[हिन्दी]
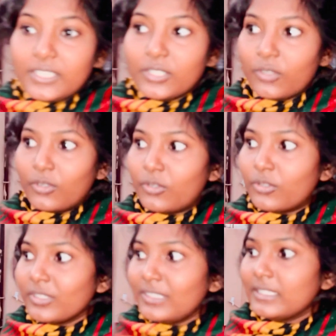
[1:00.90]

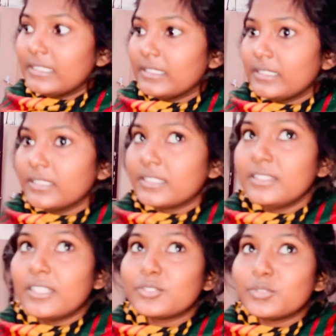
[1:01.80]
और
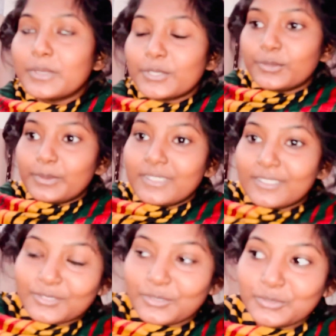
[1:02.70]
इतना सुबह सुबह
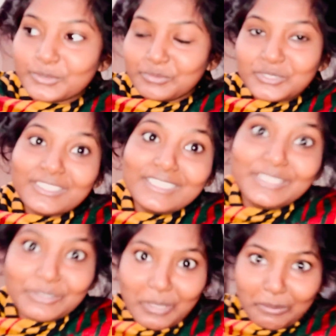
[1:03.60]
हर रोज़ मुझे
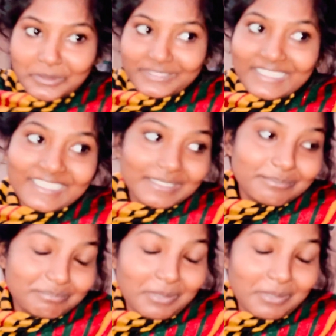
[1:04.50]
रेडी होना पड़ता है